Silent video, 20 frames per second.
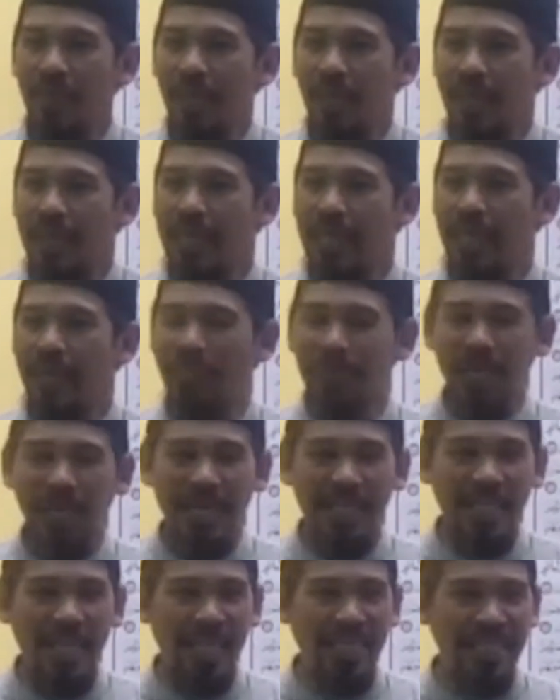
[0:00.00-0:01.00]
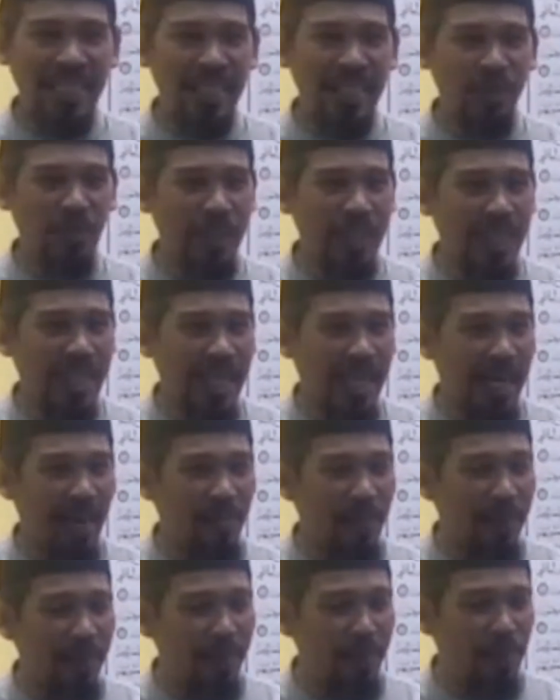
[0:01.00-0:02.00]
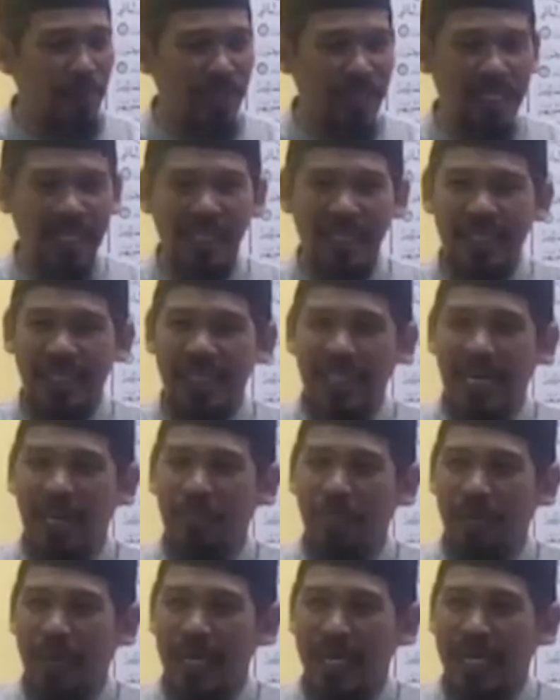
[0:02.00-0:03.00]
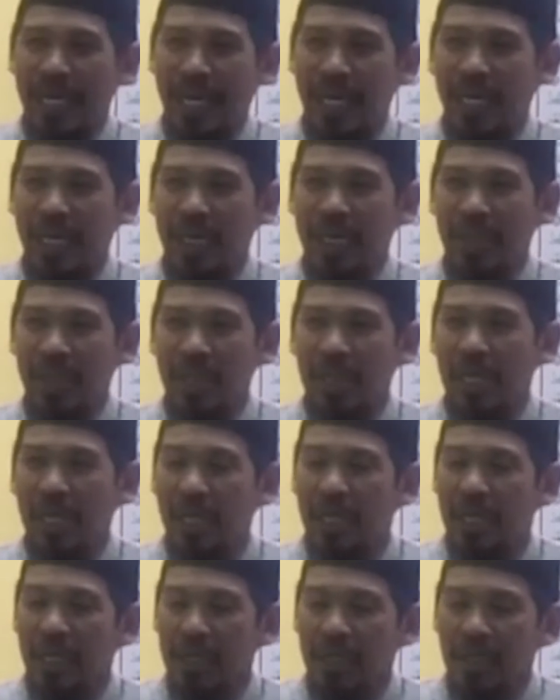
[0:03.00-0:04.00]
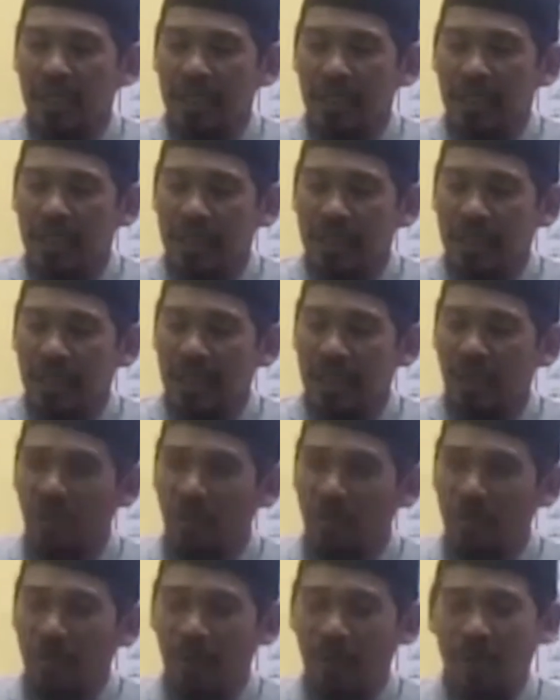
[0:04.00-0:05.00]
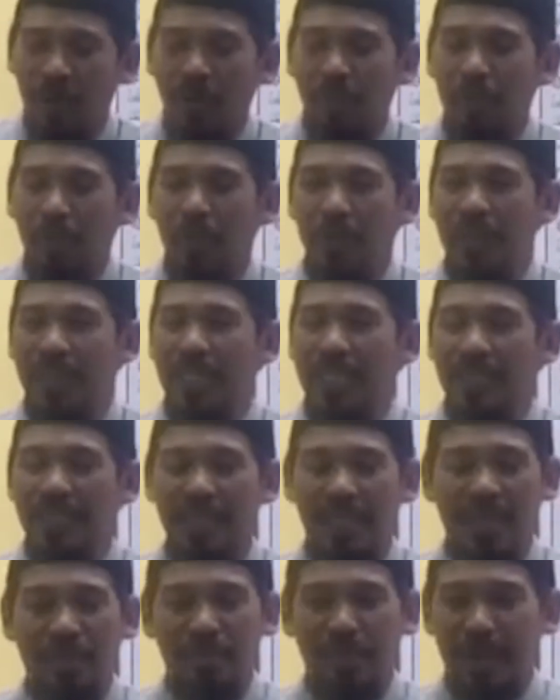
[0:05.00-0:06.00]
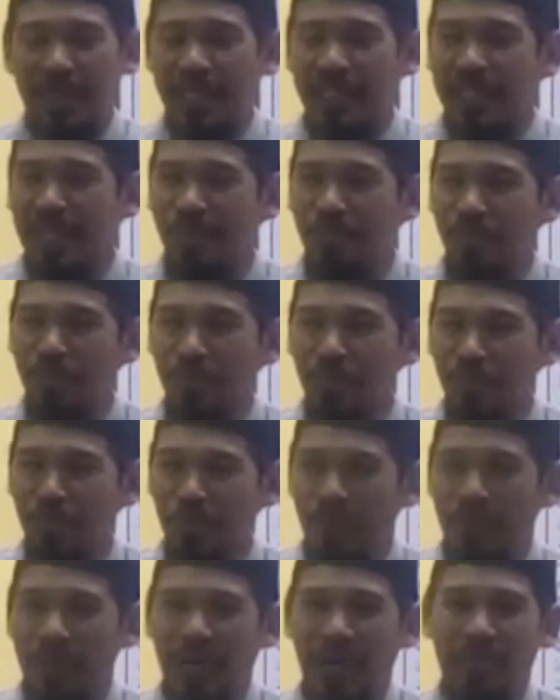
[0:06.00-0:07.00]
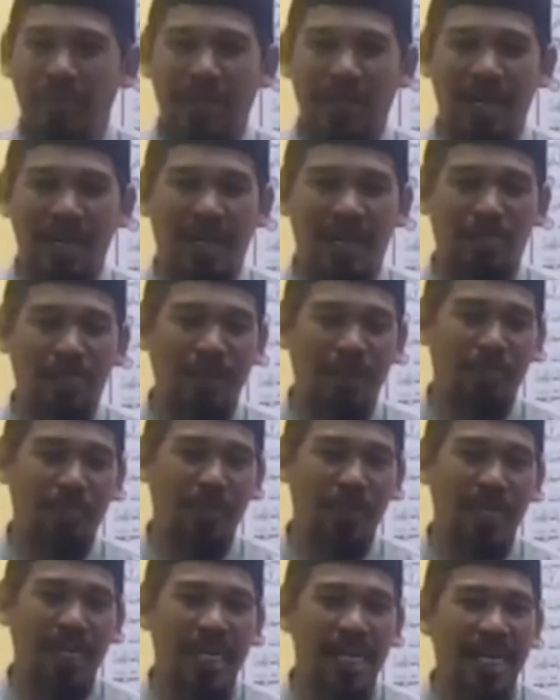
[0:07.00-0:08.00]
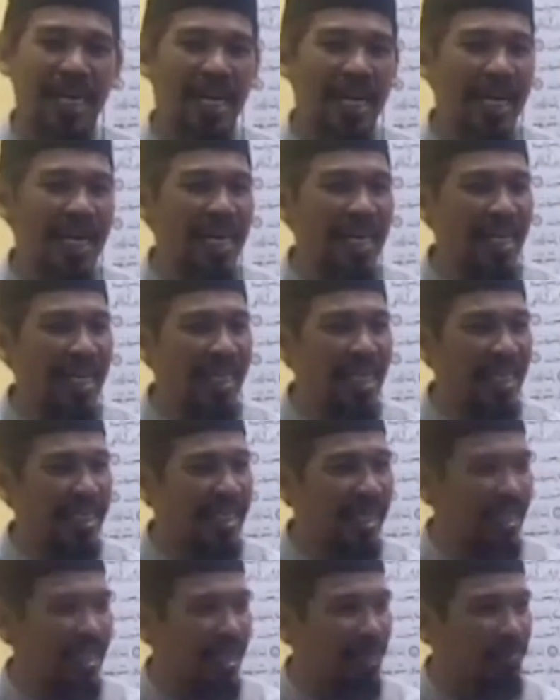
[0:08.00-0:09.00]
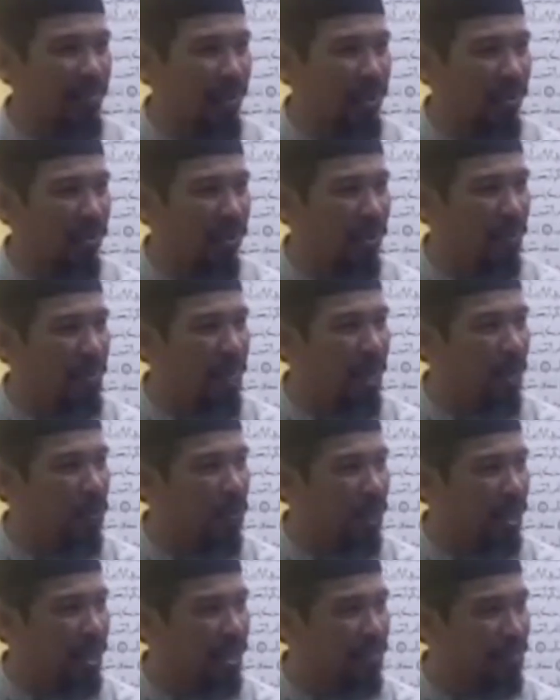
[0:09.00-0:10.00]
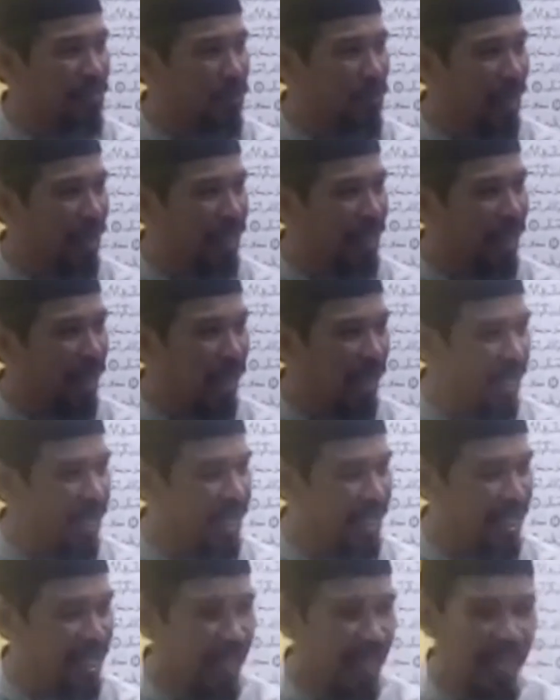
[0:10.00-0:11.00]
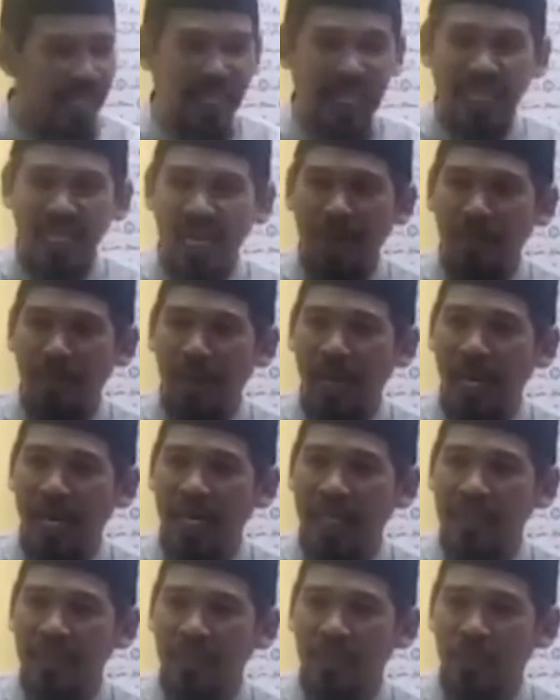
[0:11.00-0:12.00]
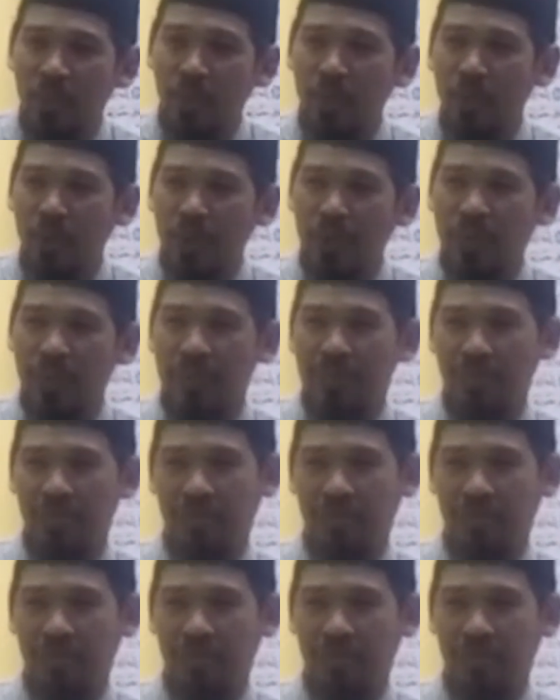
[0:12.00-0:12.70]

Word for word: Dalam keadaan dan suasana apapun dia tidak pernah tergopoh-gopoh, dia tidak pernah terburu-buru dalam hal, hal apapun karena dia sadar betul bahwa semuanya ini ada yang mengatur.